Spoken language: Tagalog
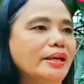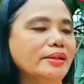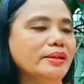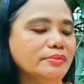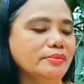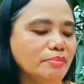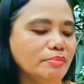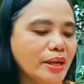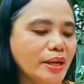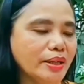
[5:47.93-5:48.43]
lang.
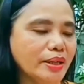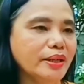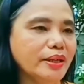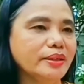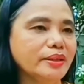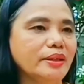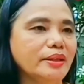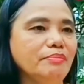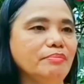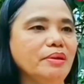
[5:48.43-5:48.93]

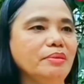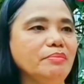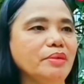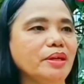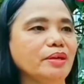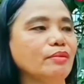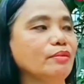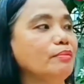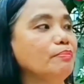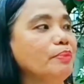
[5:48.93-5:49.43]
Bakit? Di ba
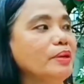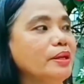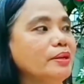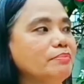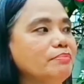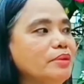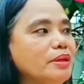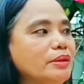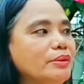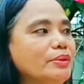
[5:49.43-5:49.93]
merong
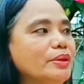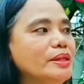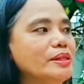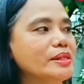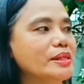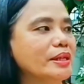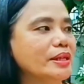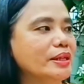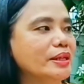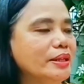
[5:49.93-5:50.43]

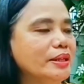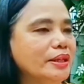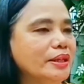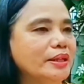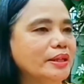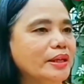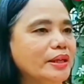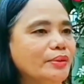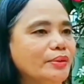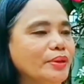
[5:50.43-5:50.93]
pinagbawal sa
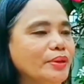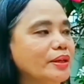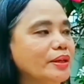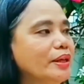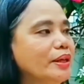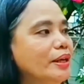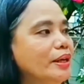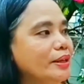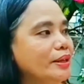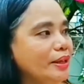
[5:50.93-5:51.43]
kanila na wag
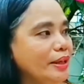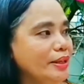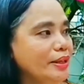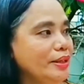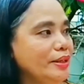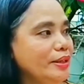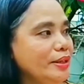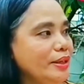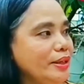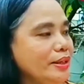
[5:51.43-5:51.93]

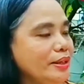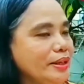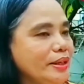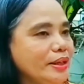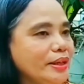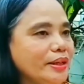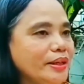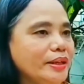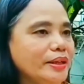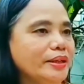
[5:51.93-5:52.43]

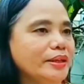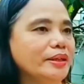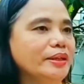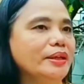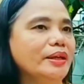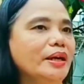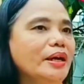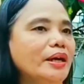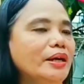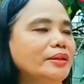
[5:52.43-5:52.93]
kainin na
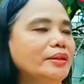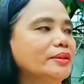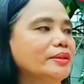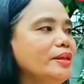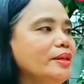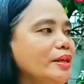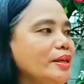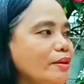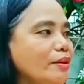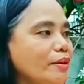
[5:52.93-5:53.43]

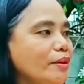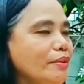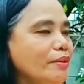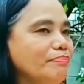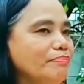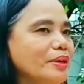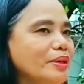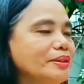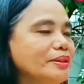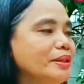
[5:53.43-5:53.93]
tree
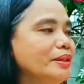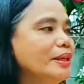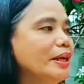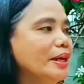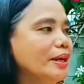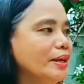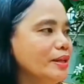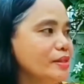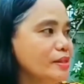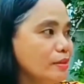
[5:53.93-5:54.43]
of uh, the
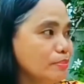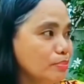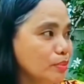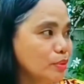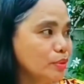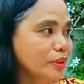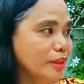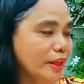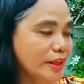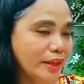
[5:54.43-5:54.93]
knowledge of
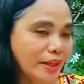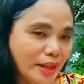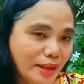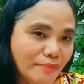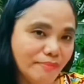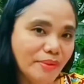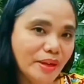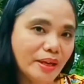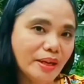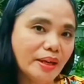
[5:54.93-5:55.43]
good and
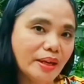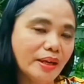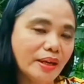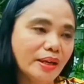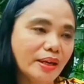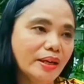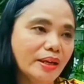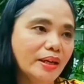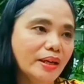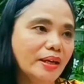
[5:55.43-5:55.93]
evil.
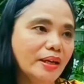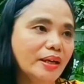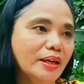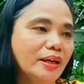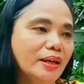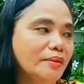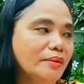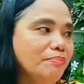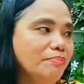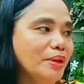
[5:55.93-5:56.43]

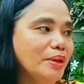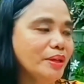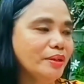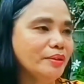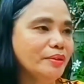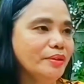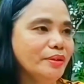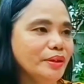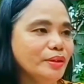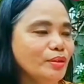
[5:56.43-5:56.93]

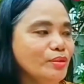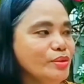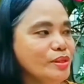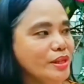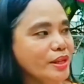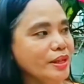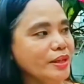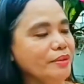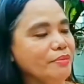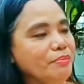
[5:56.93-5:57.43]
Pero itong
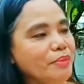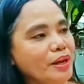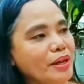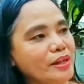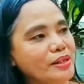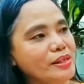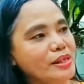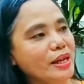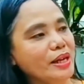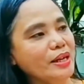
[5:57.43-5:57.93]
si
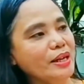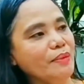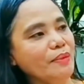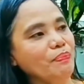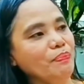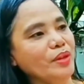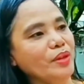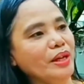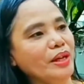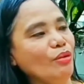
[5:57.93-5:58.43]
Eva, sa
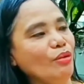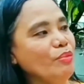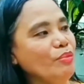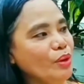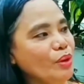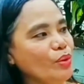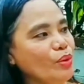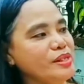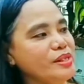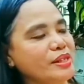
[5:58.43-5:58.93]
halip na
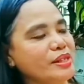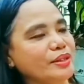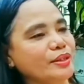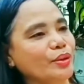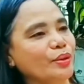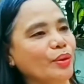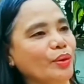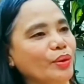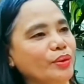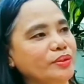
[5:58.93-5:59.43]
umiwas siya
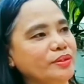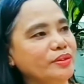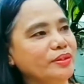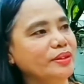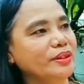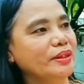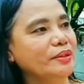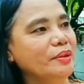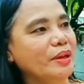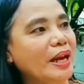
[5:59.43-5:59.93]
doon,
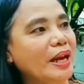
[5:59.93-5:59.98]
